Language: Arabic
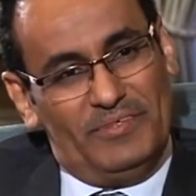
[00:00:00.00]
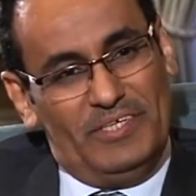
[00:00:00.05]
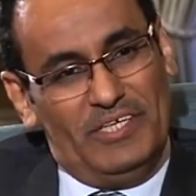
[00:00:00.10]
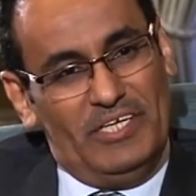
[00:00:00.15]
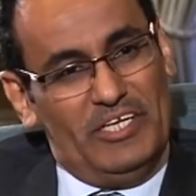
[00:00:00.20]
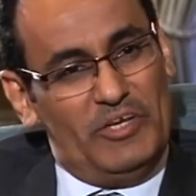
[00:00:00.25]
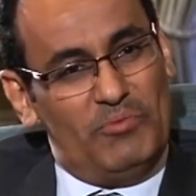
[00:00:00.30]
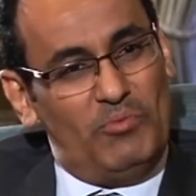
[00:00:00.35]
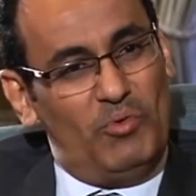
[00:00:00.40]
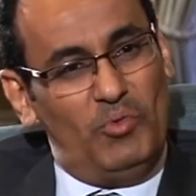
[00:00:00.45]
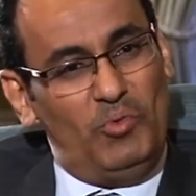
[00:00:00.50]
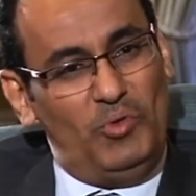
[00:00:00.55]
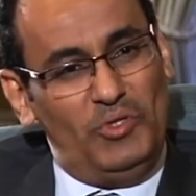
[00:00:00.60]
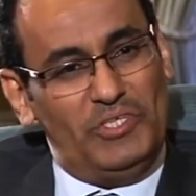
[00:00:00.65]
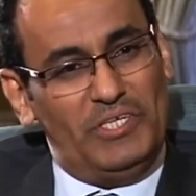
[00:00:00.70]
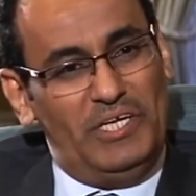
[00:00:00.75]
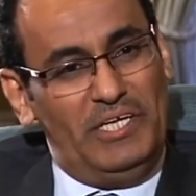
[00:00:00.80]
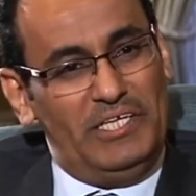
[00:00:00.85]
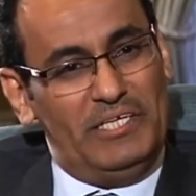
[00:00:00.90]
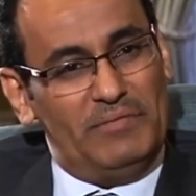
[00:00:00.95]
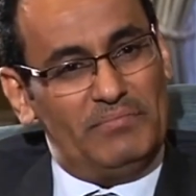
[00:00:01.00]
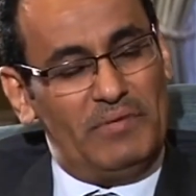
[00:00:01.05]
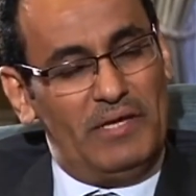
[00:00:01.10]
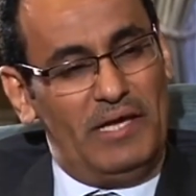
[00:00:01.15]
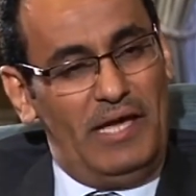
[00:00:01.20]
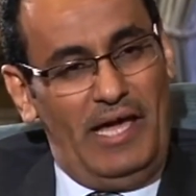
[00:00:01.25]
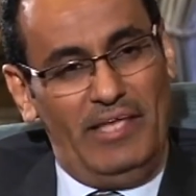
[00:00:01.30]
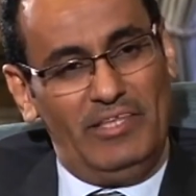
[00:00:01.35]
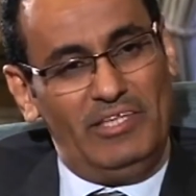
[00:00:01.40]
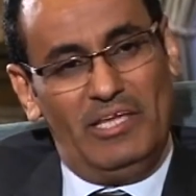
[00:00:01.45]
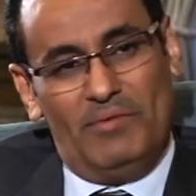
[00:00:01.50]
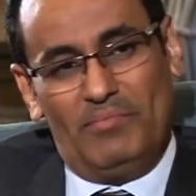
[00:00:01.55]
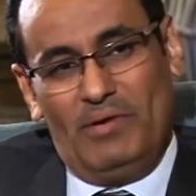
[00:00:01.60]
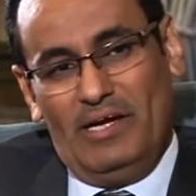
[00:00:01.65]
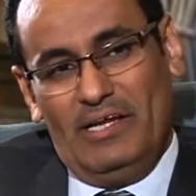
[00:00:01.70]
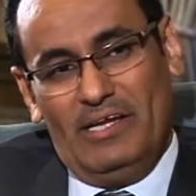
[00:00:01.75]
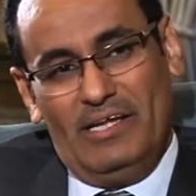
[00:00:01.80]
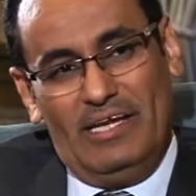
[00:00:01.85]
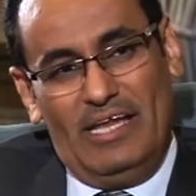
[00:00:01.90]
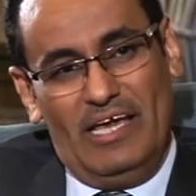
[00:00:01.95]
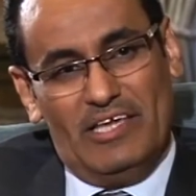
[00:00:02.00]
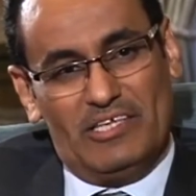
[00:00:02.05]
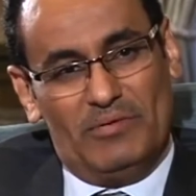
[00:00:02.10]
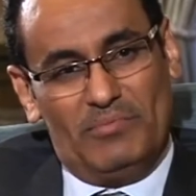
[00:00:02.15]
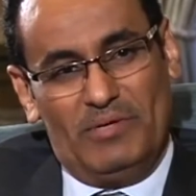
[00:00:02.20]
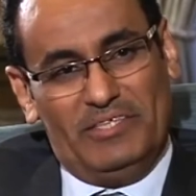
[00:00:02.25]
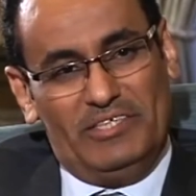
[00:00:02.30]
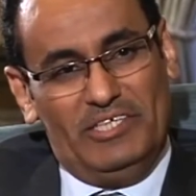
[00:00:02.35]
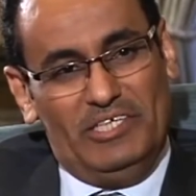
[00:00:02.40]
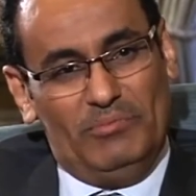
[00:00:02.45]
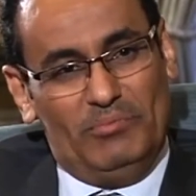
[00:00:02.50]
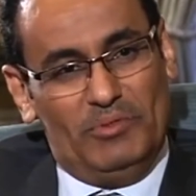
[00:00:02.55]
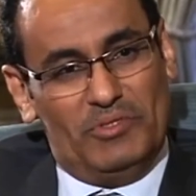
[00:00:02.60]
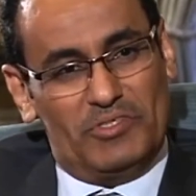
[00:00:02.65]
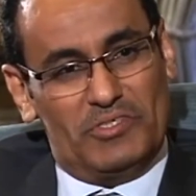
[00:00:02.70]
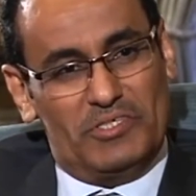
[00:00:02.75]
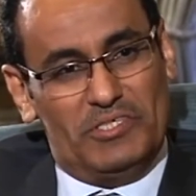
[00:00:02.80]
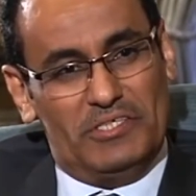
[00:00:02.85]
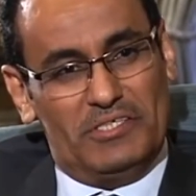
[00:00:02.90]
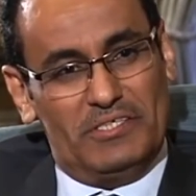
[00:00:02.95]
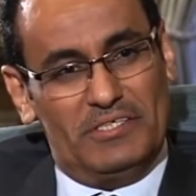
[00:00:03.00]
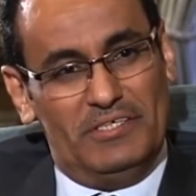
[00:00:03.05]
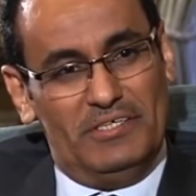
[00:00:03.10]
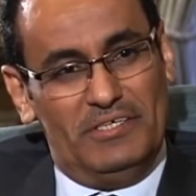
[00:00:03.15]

لان موضوع التعليم حتى مع الازمات اللي بتصير